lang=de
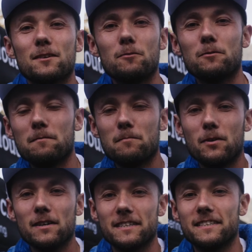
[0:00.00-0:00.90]
Guten
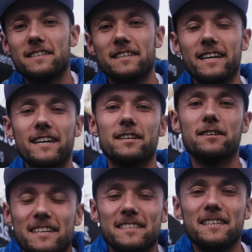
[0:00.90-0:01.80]
Morgen. Ja,
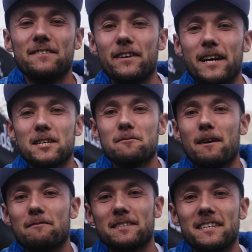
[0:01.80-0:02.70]
ihr seht es vielleicht schon
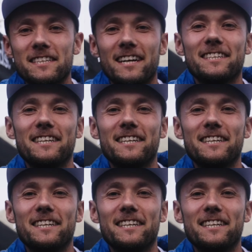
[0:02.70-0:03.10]
meinem Gesicht an.